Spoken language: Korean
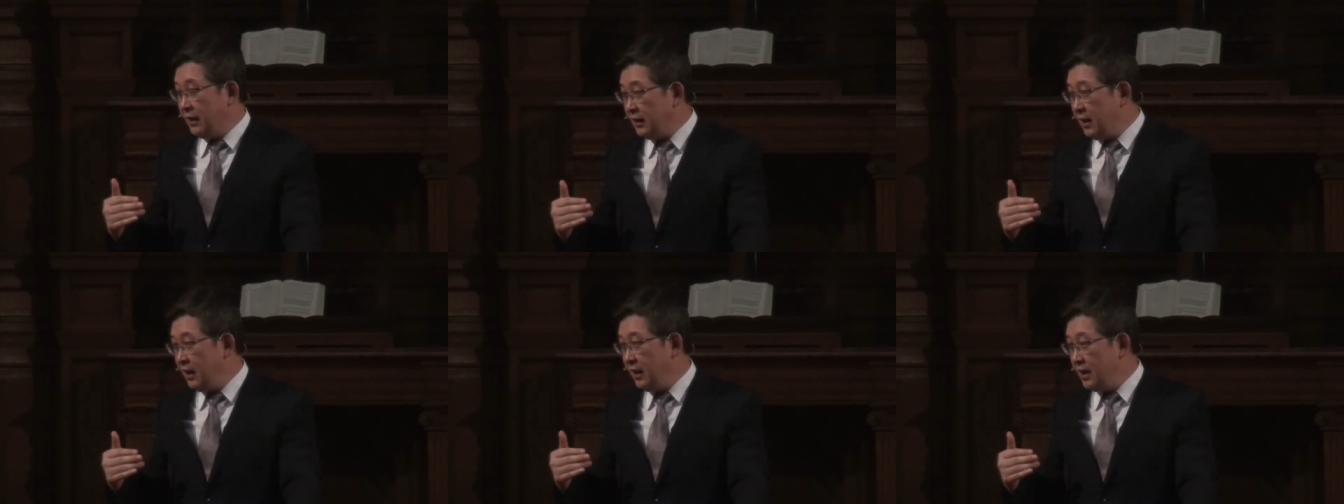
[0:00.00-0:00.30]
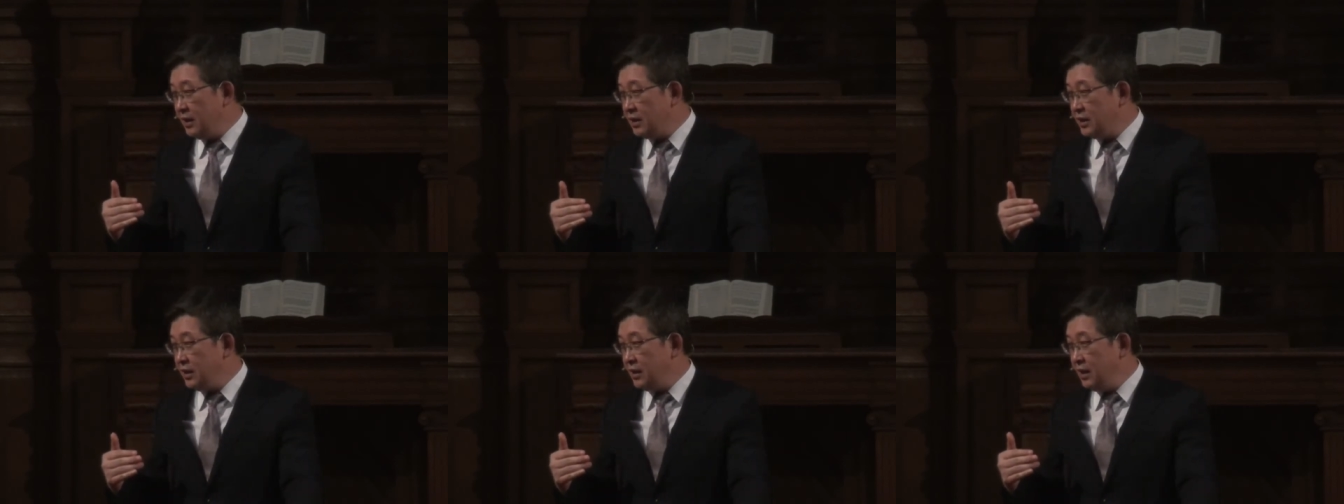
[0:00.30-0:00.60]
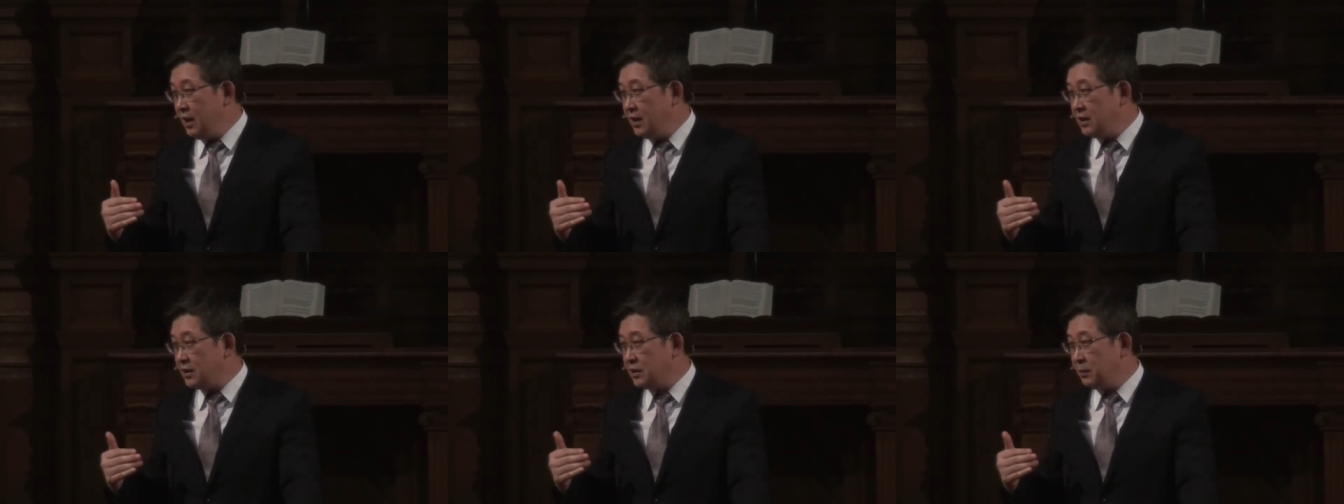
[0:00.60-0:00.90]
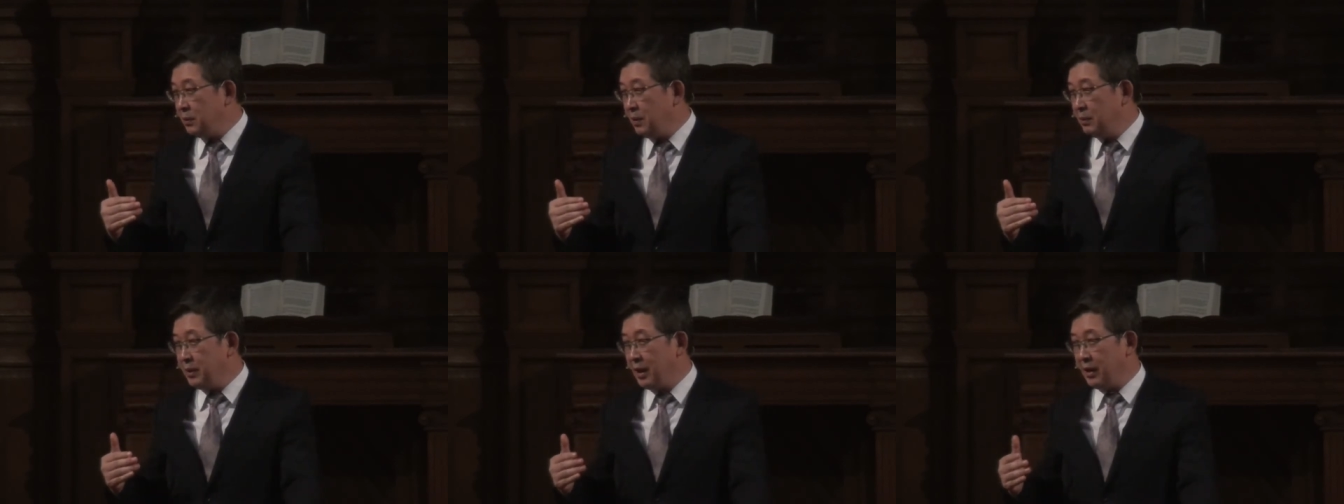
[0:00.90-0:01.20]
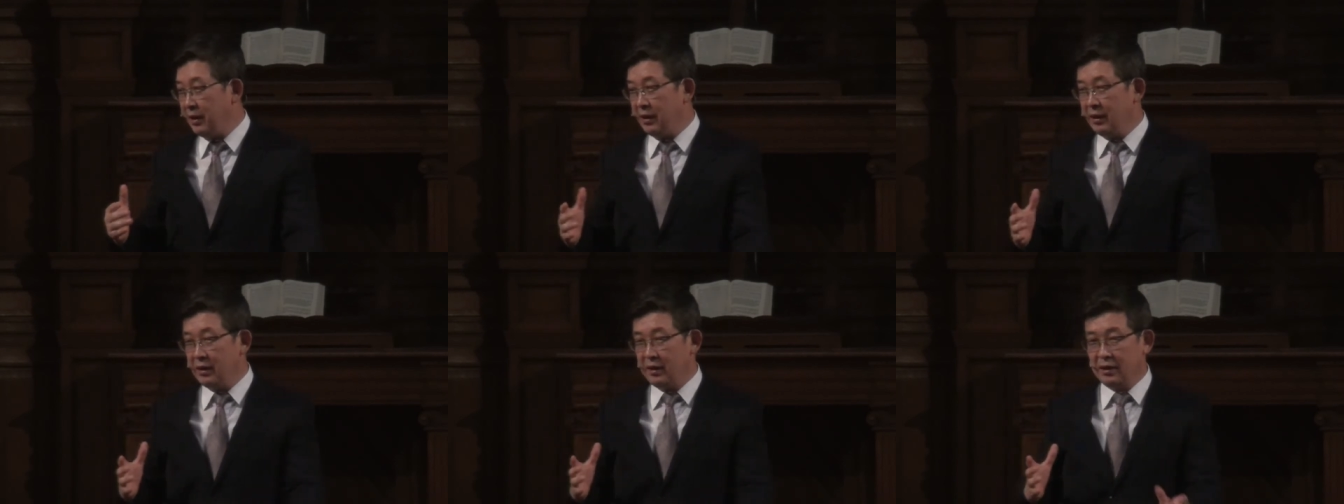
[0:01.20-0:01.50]
아테네 시내에서
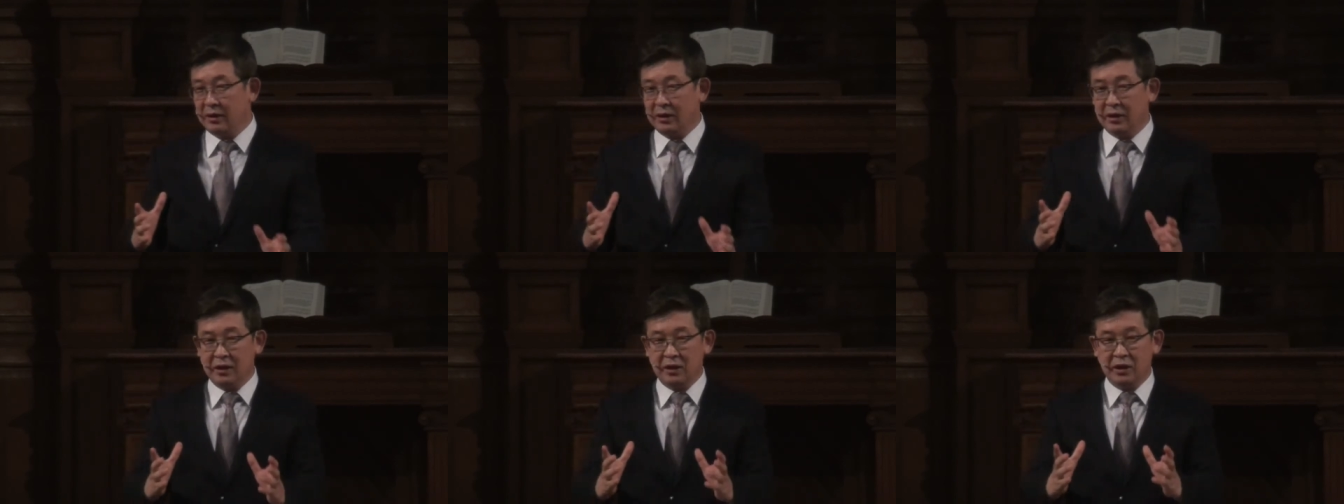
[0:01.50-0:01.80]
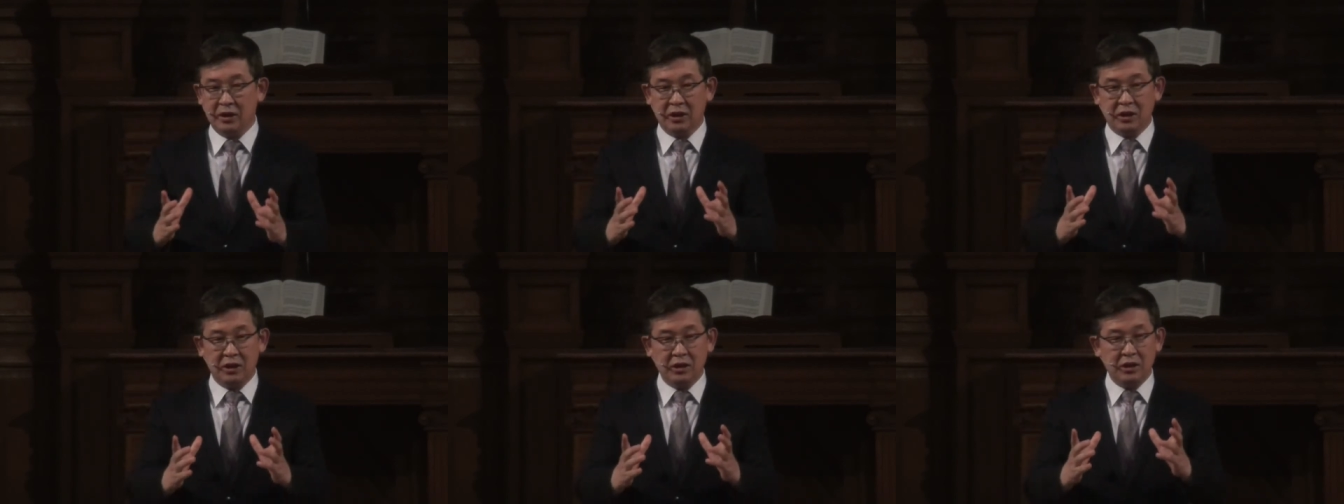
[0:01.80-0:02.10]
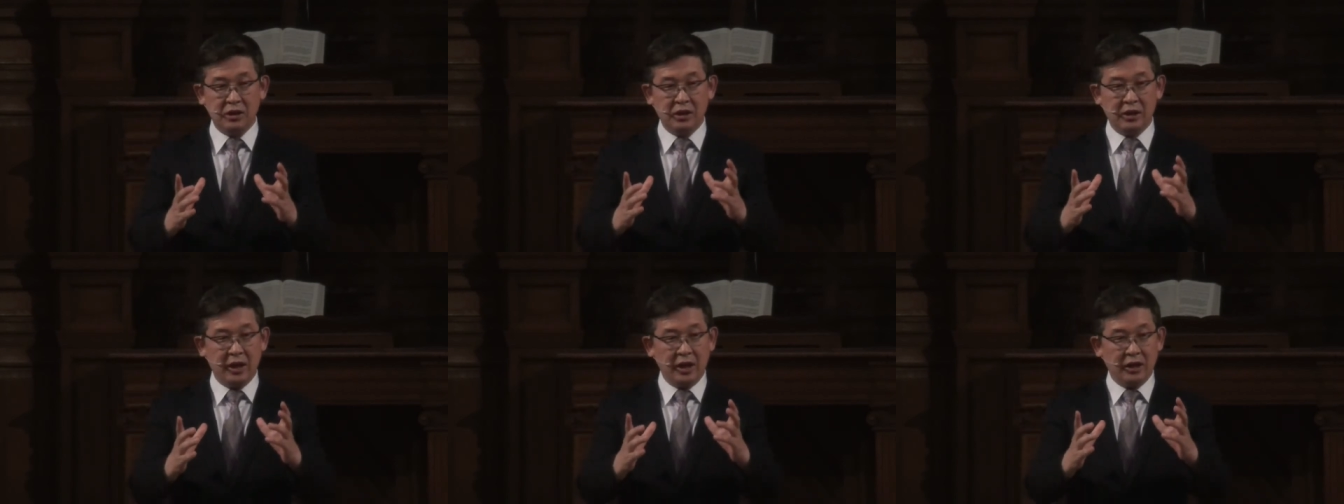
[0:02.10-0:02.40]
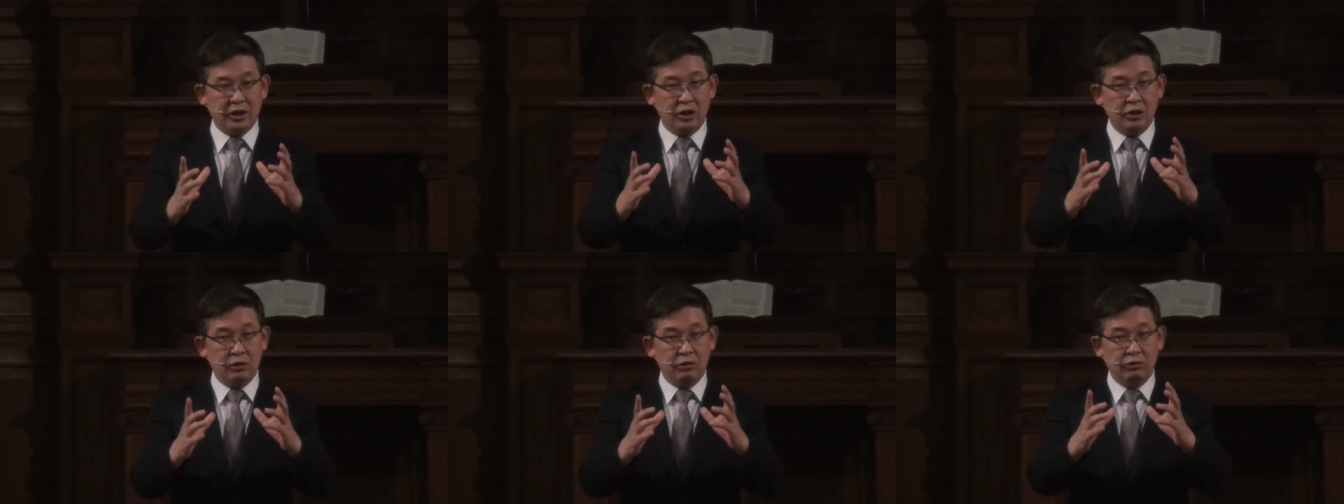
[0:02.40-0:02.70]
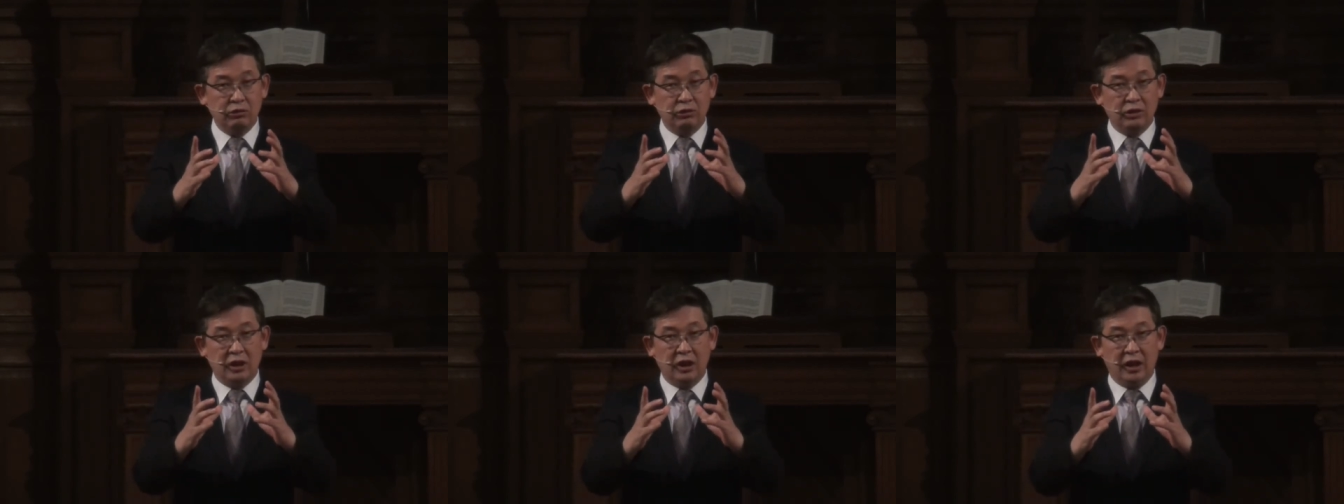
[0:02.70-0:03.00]
보면 신전의
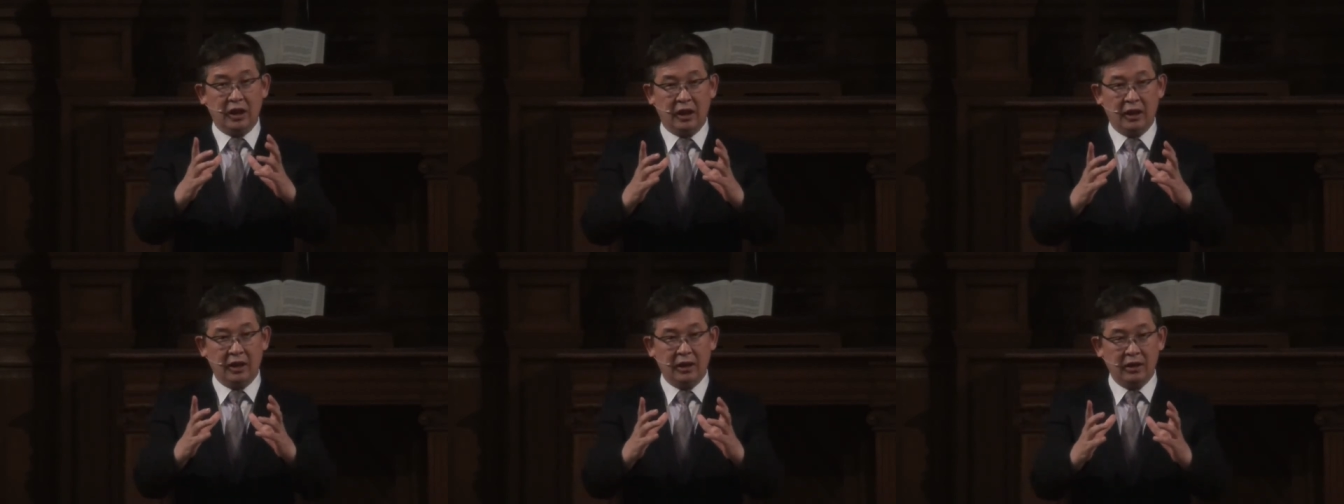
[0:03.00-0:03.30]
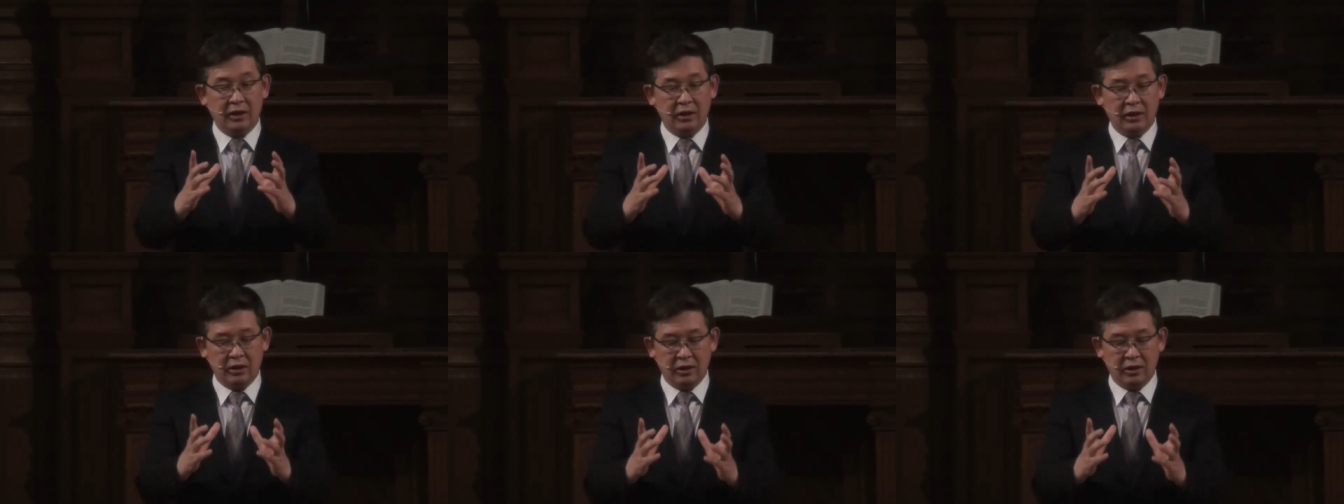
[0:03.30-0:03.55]
기둥들이